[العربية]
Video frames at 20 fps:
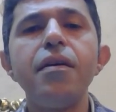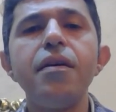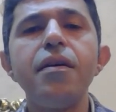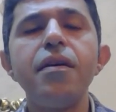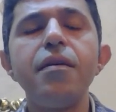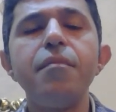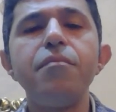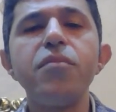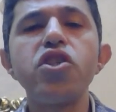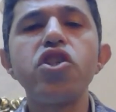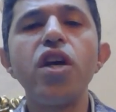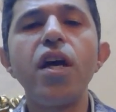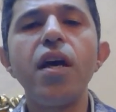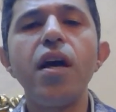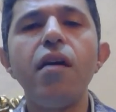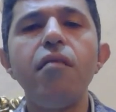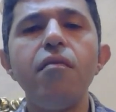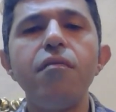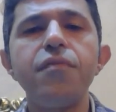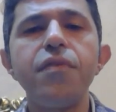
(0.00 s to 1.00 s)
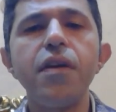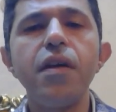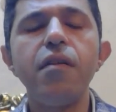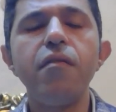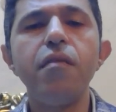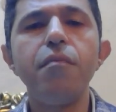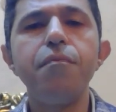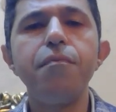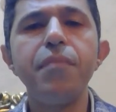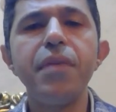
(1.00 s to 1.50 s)
آه، مش هيعرف
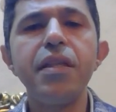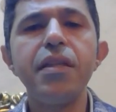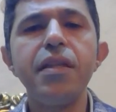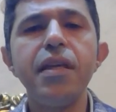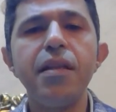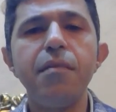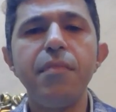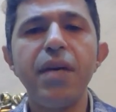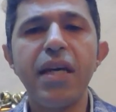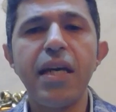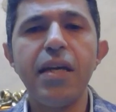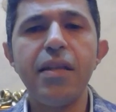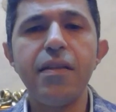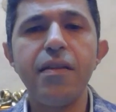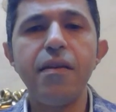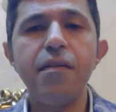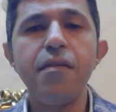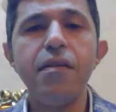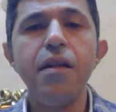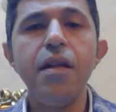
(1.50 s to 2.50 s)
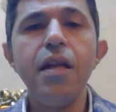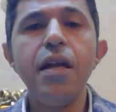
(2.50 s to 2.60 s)
يهرب من المكان ده